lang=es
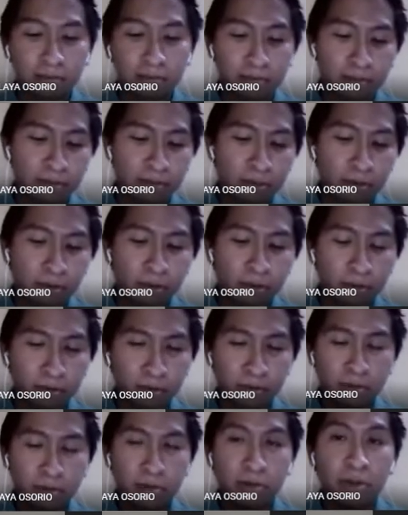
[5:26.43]
con,
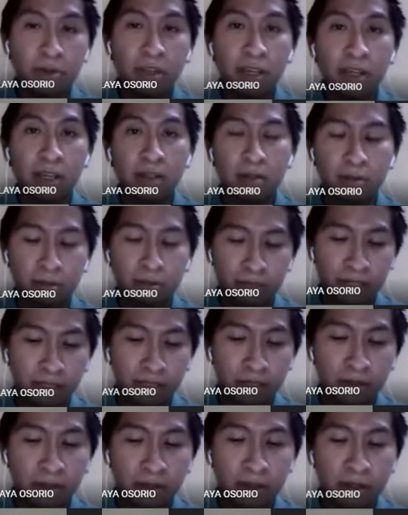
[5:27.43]
e, con,
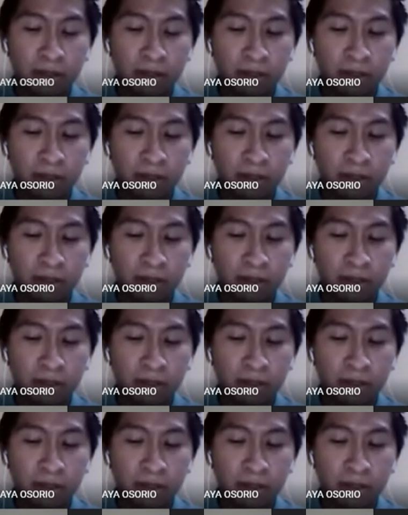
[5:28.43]
esta